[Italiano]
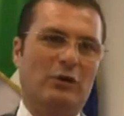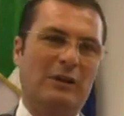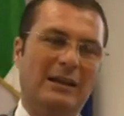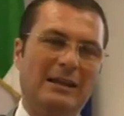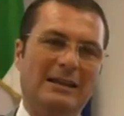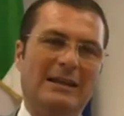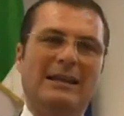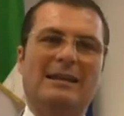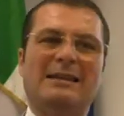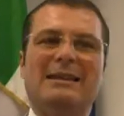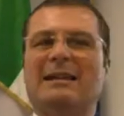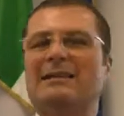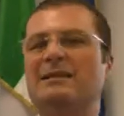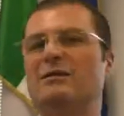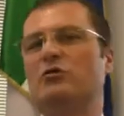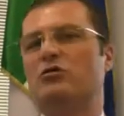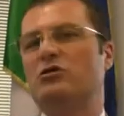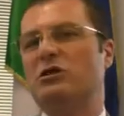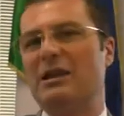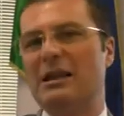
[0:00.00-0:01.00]
l'indennità di
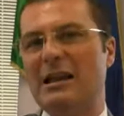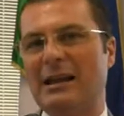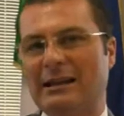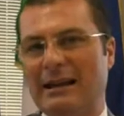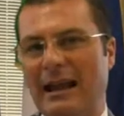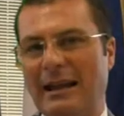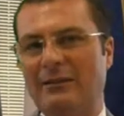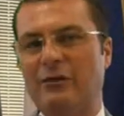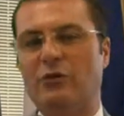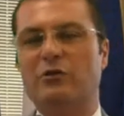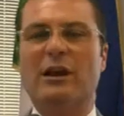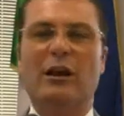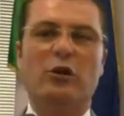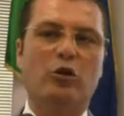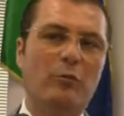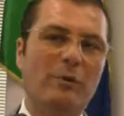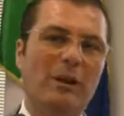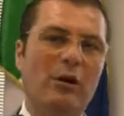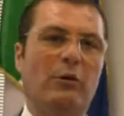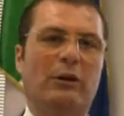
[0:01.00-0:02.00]
sostegno al reddito tra il
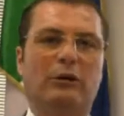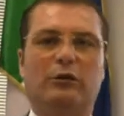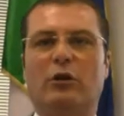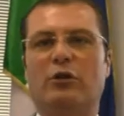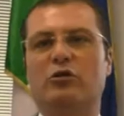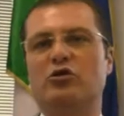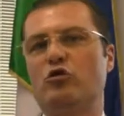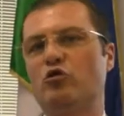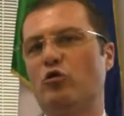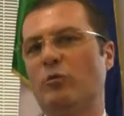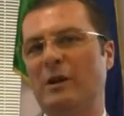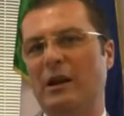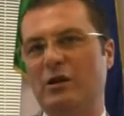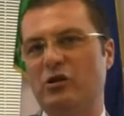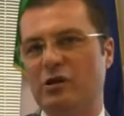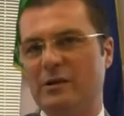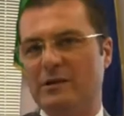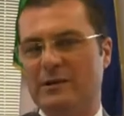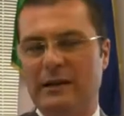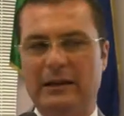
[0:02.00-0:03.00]
2014 e il
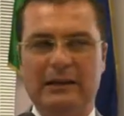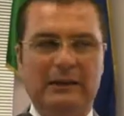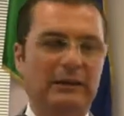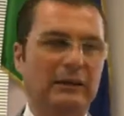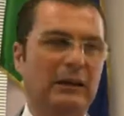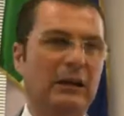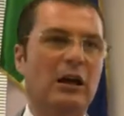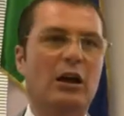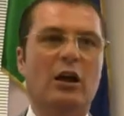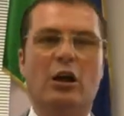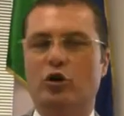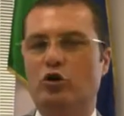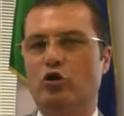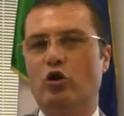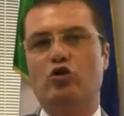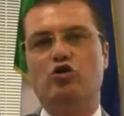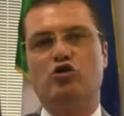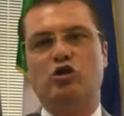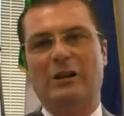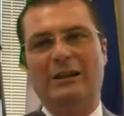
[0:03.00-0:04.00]
2017.
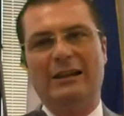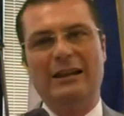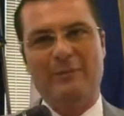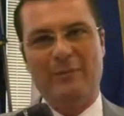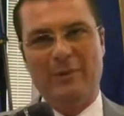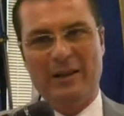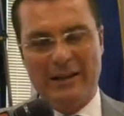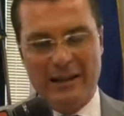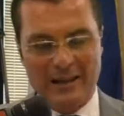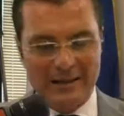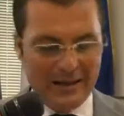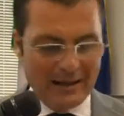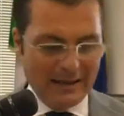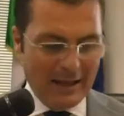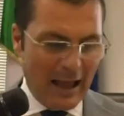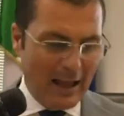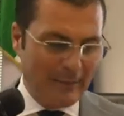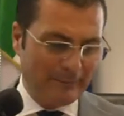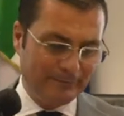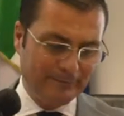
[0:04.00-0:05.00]
Non c'è limite di
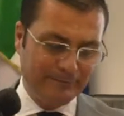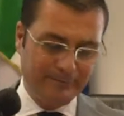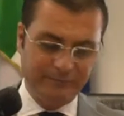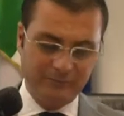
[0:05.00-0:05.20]
età,